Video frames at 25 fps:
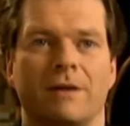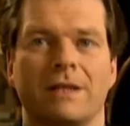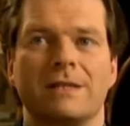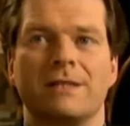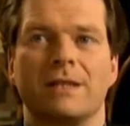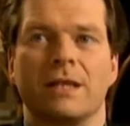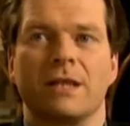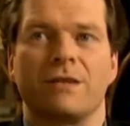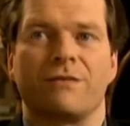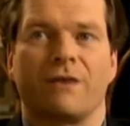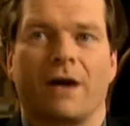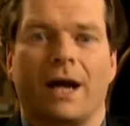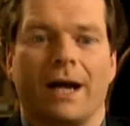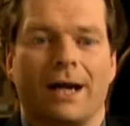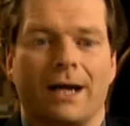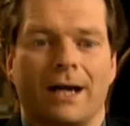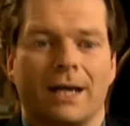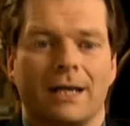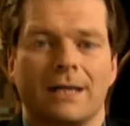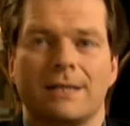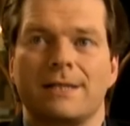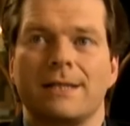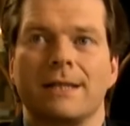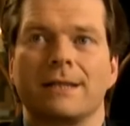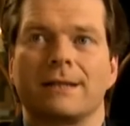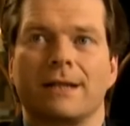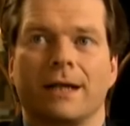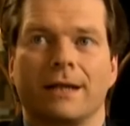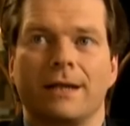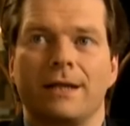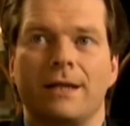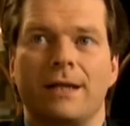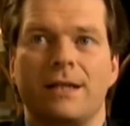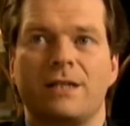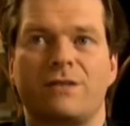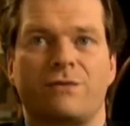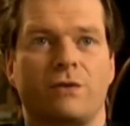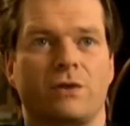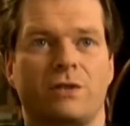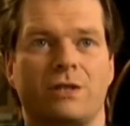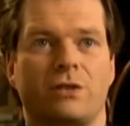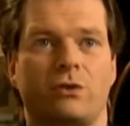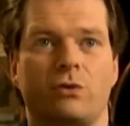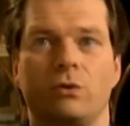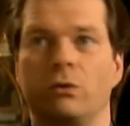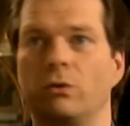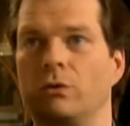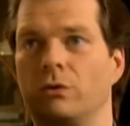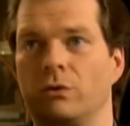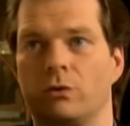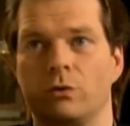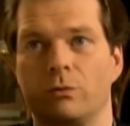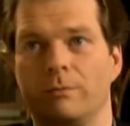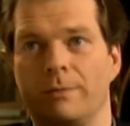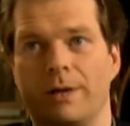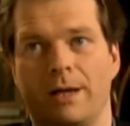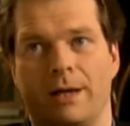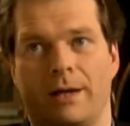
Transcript: wenn Sie nicht verheiratet sind, kann ich nichts für Sie tun. Tut mir